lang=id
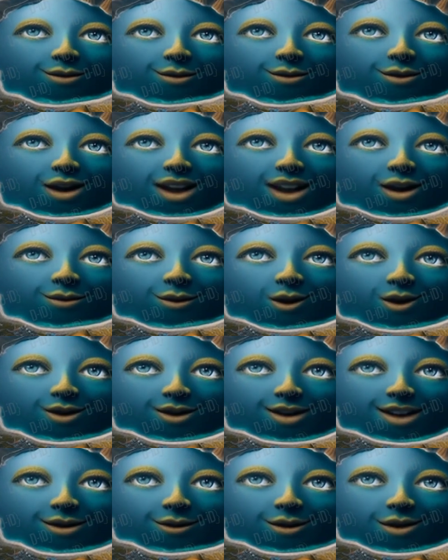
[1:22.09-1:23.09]
Malam
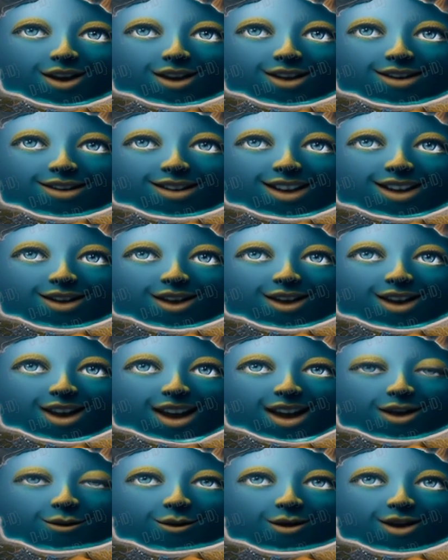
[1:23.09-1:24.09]
pun tiba dan sang
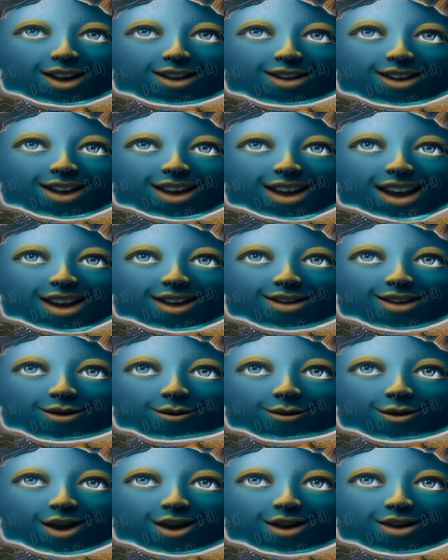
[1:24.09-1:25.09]
naga mulai terlihat
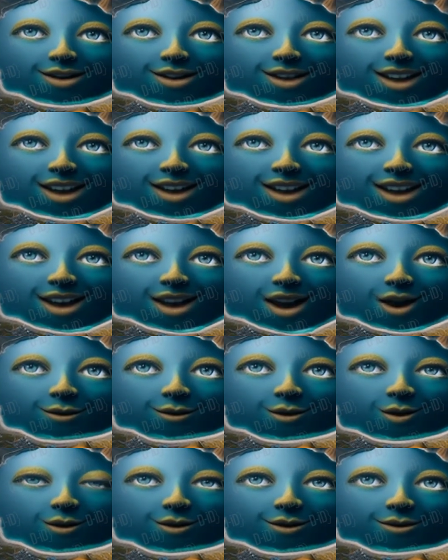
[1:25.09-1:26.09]
terbang di sekitar
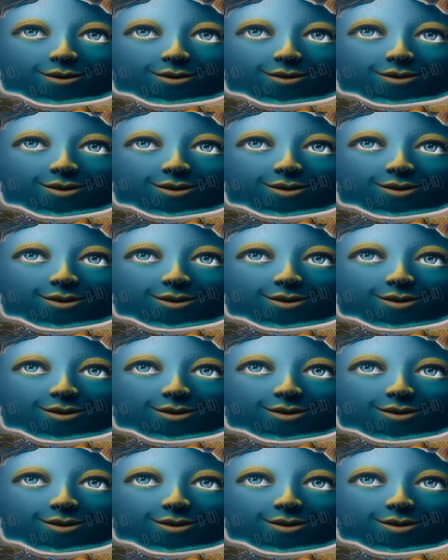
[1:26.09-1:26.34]
kampung.